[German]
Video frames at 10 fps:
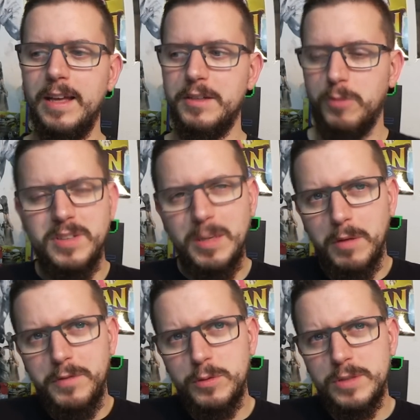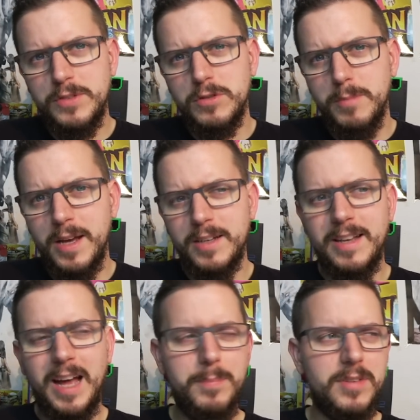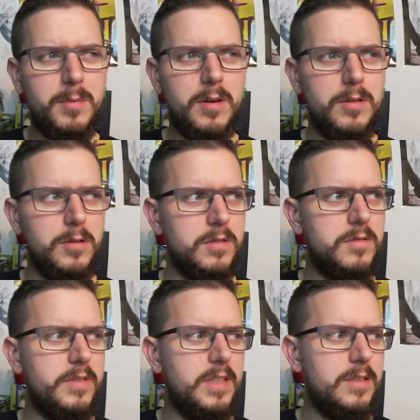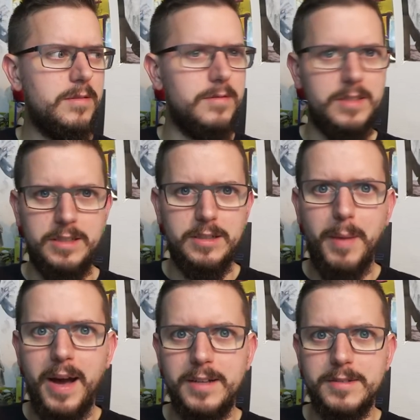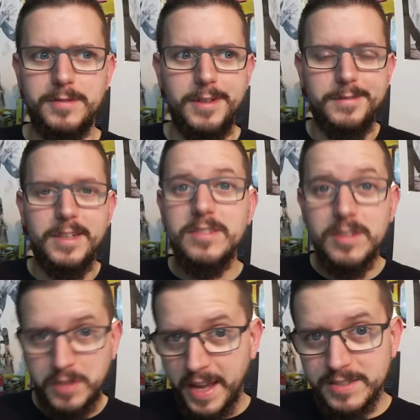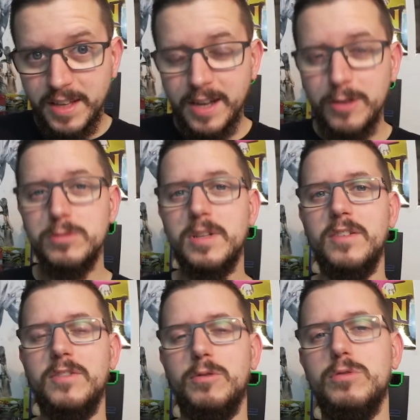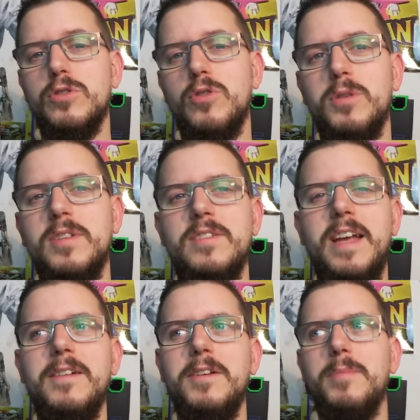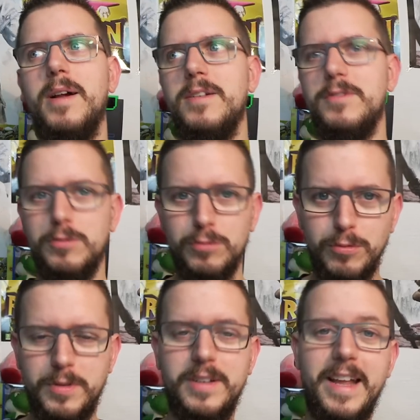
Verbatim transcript: Ich wollte immer ein Video dazu machen, hab's aber irgendwie nie gemacht. Ja, und jetzt ist Tag da und das ist eine gute Chance, das endlich mal zu tun.